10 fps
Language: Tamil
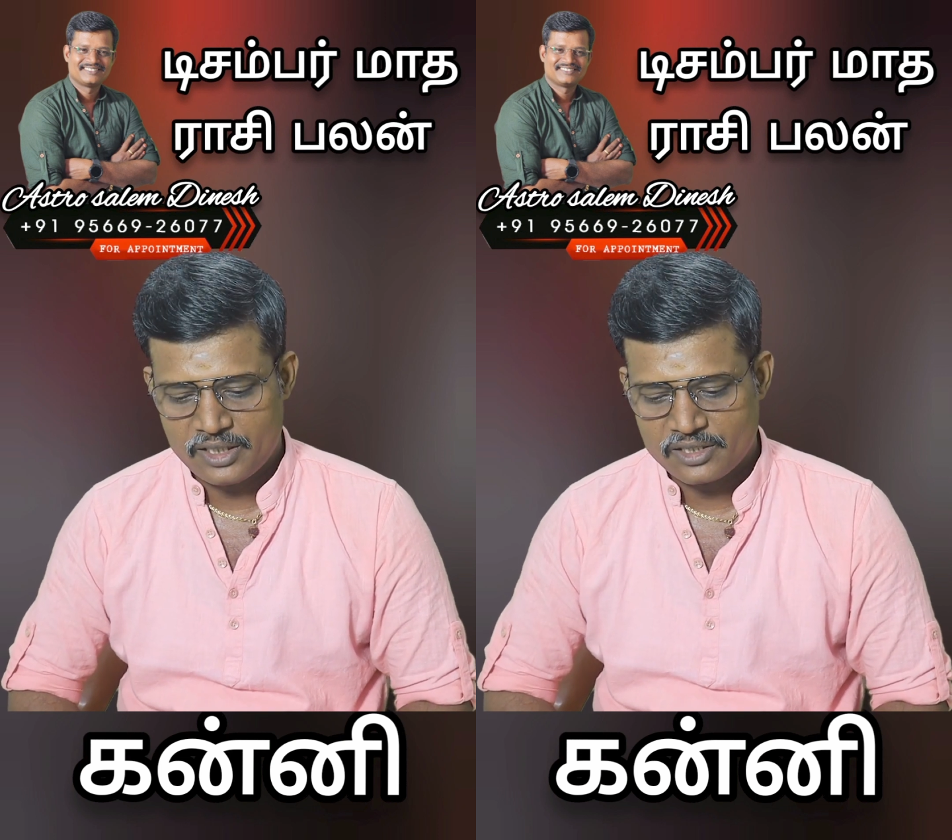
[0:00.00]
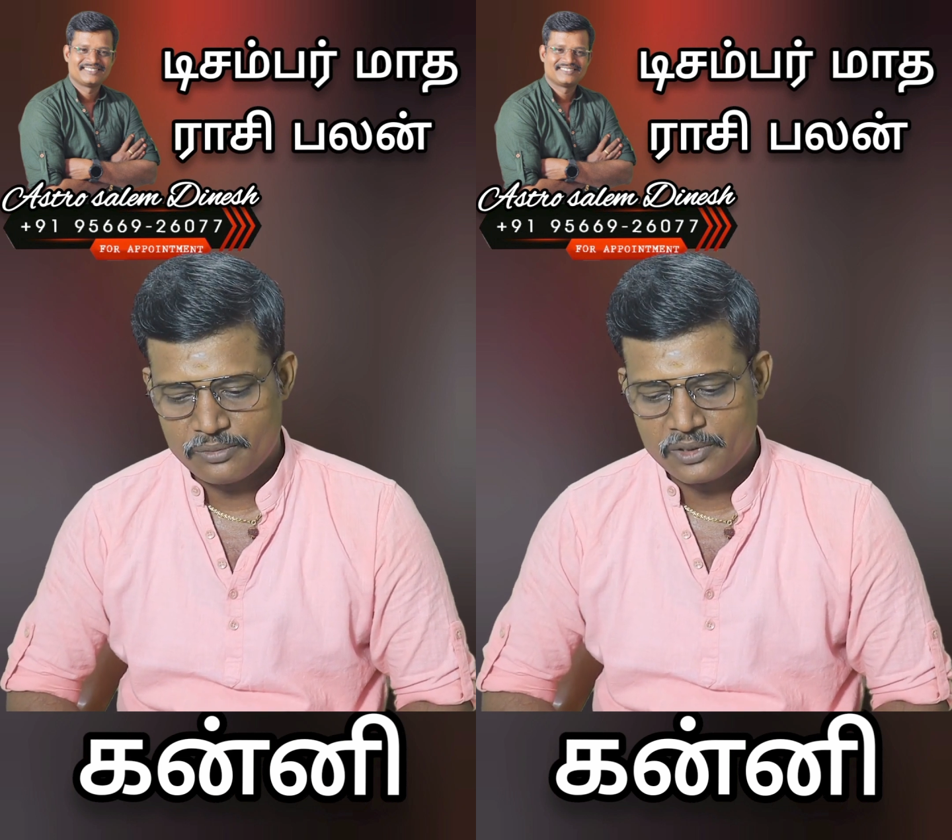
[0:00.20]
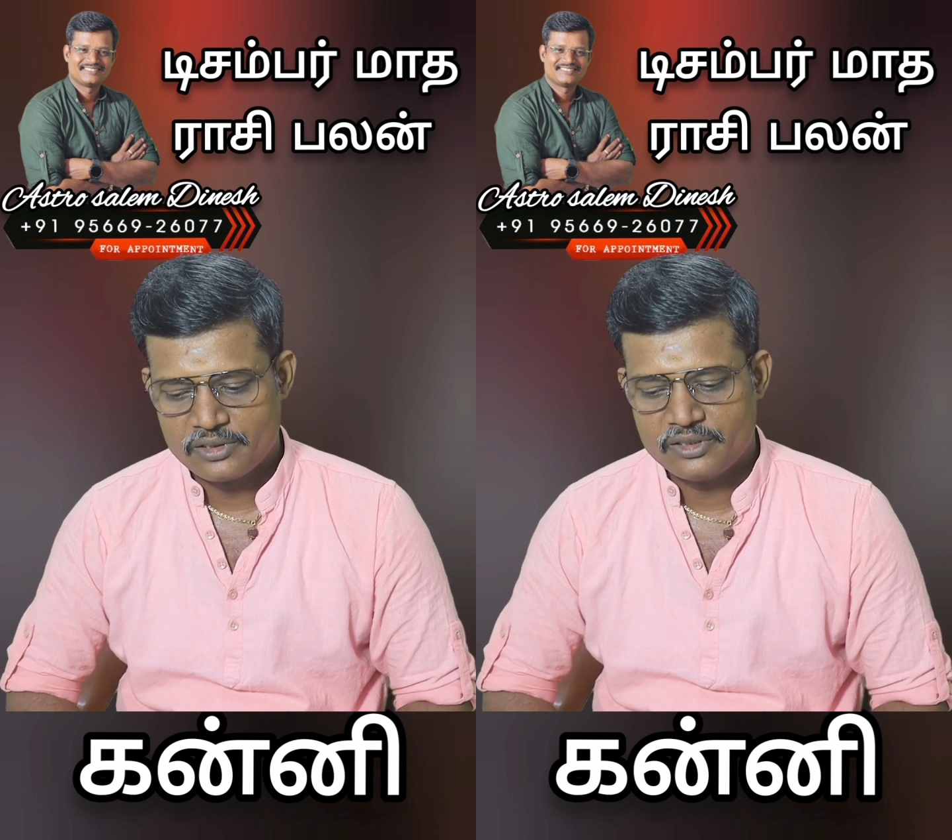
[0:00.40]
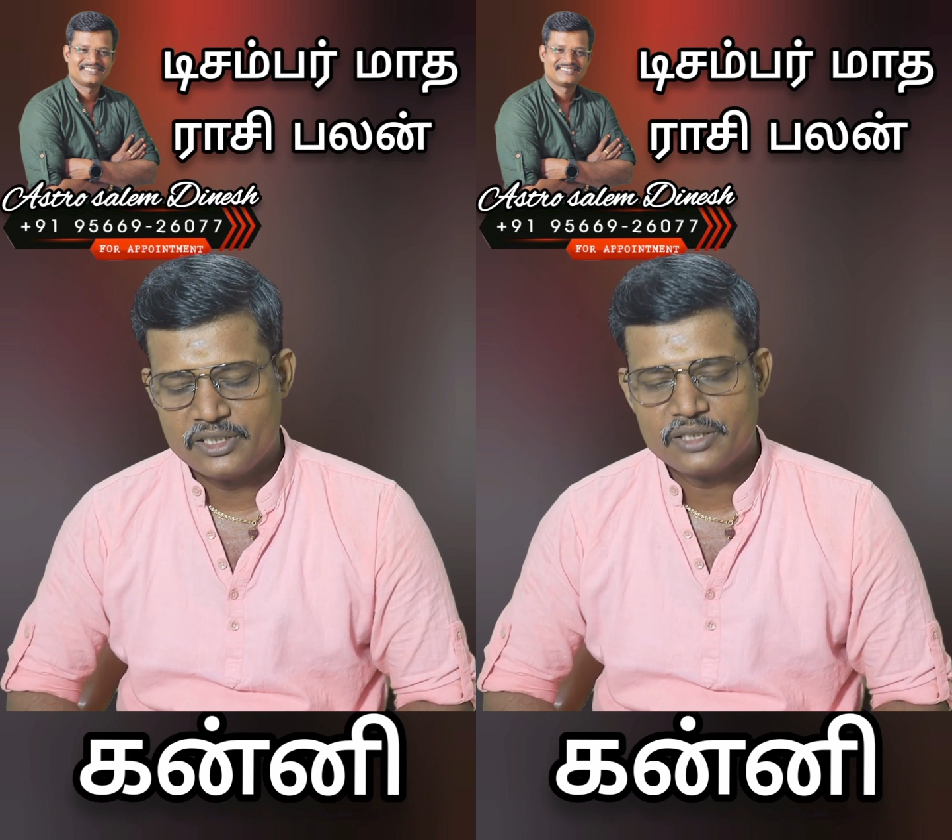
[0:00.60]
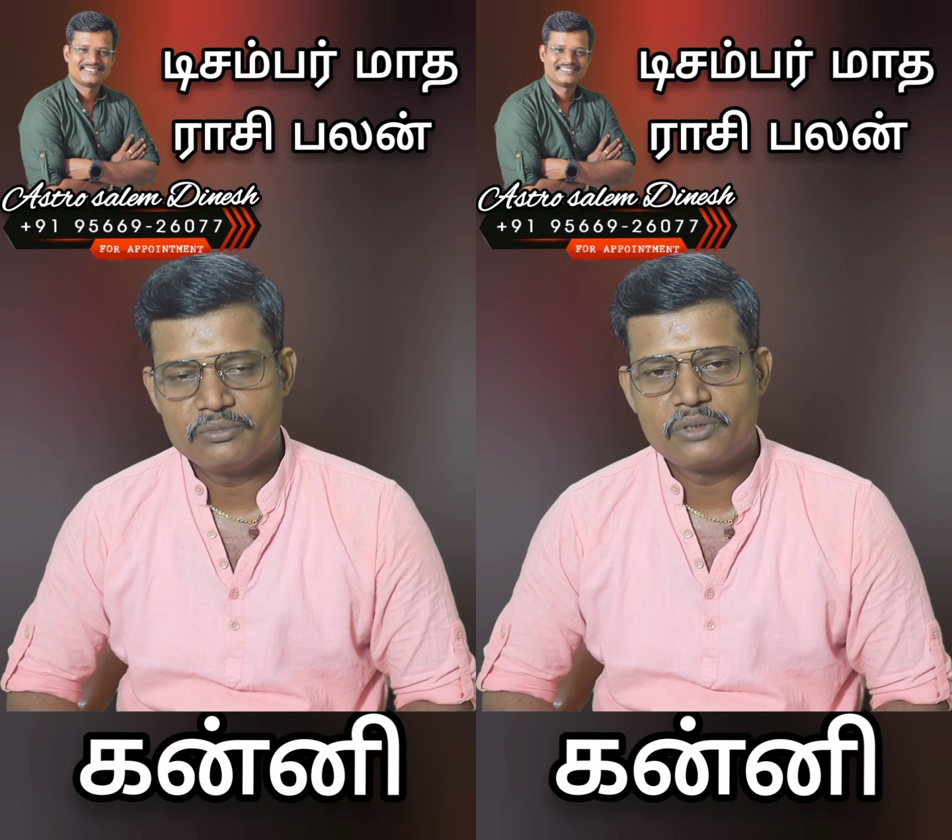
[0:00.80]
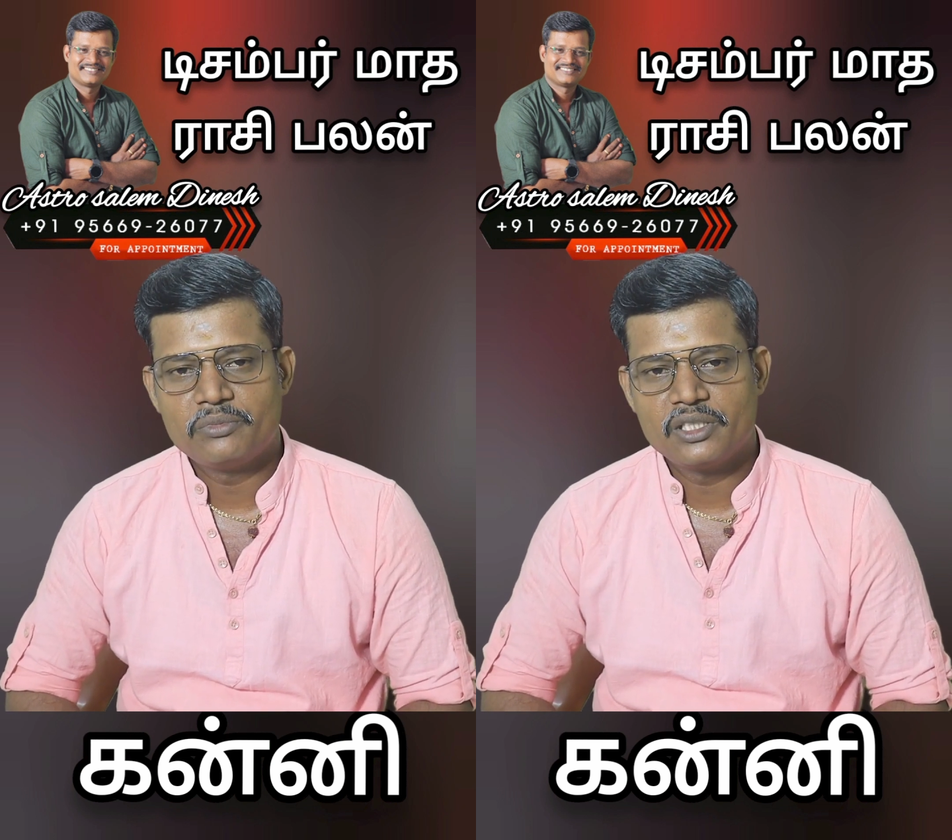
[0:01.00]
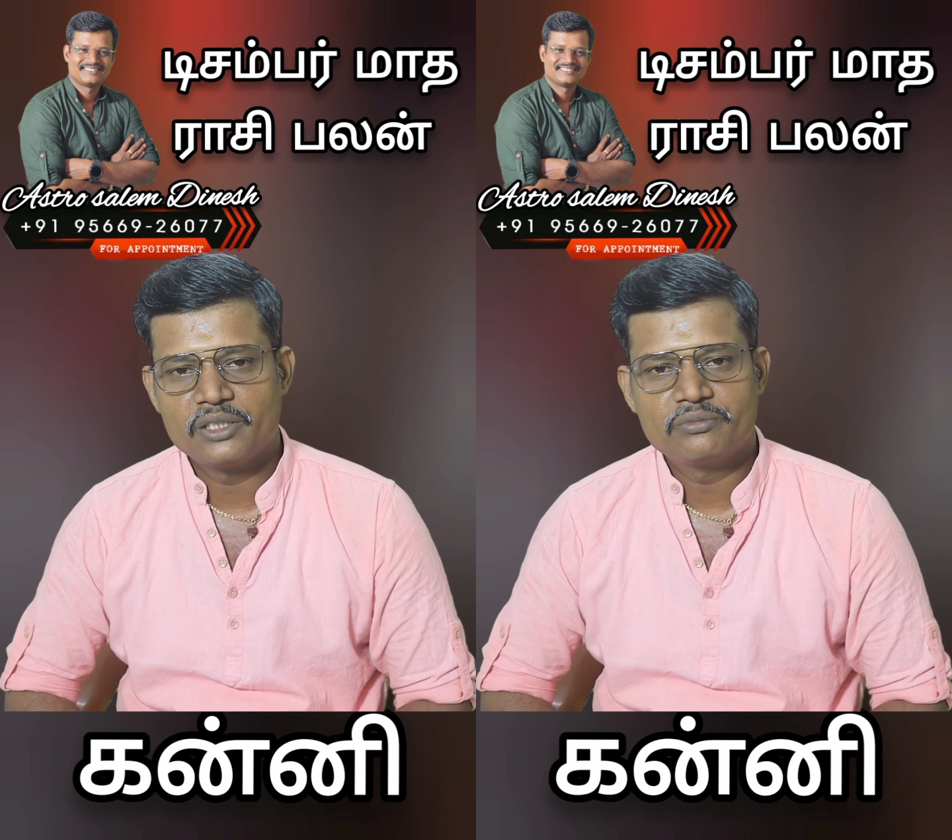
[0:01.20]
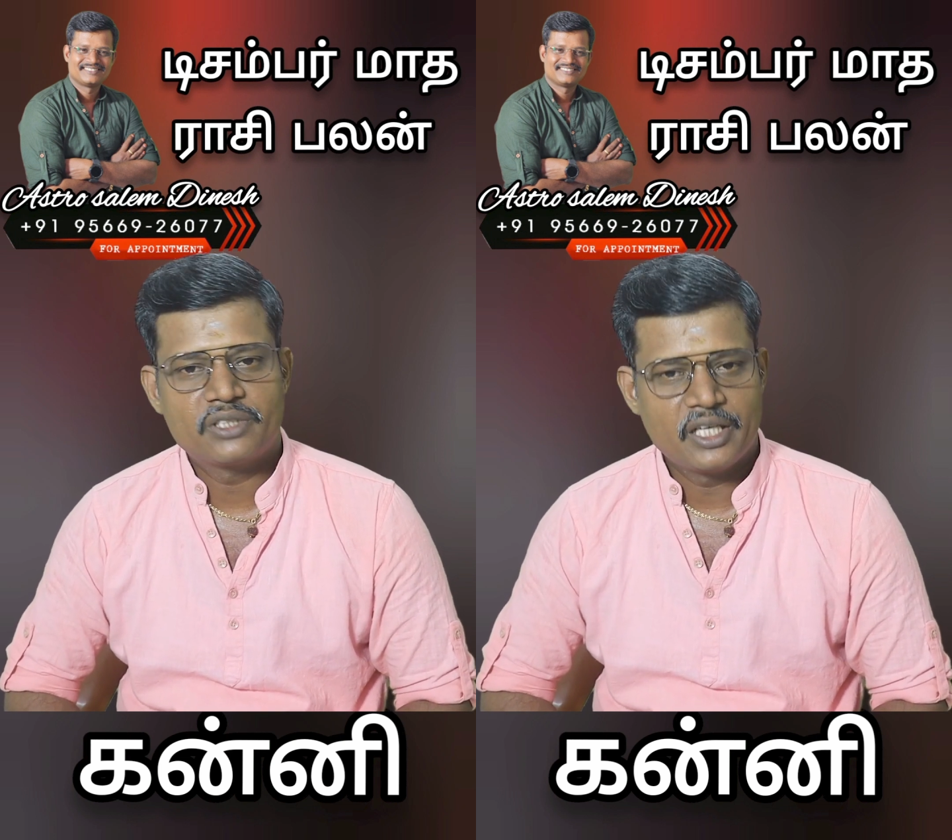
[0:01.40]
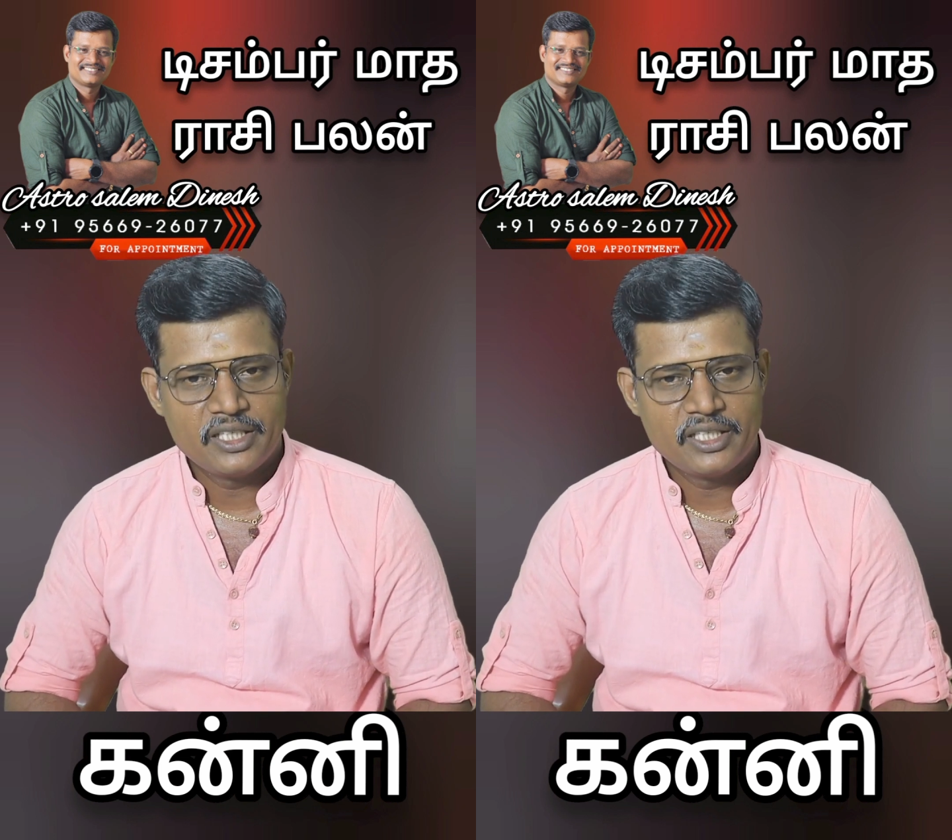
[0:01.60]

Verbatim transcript: ராசி பலன் டிசம்பர் மாதம்